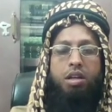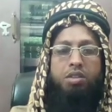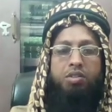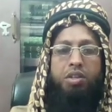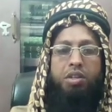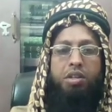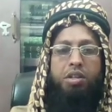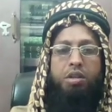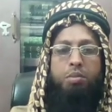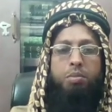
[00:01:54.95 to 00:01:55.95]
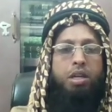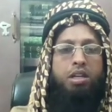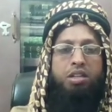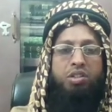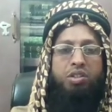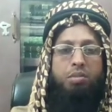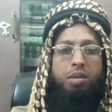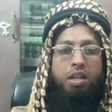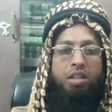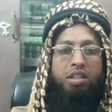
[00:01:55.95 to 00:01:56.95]
যেটি বাইহাকি শরীফের
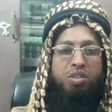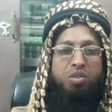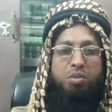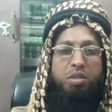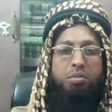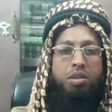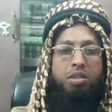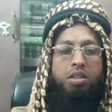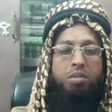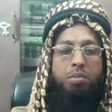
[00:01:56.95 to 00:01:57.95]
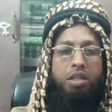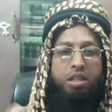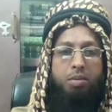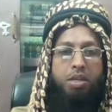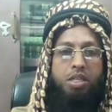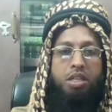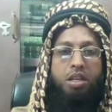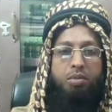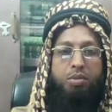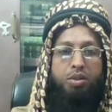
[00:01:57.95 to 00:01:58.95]
হাদিস নবীজি বলেছেন মান তামাসাকা
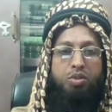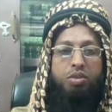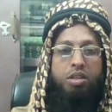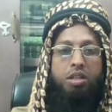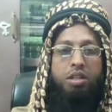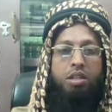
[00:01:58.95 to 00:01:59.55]
বিসুন্নাতি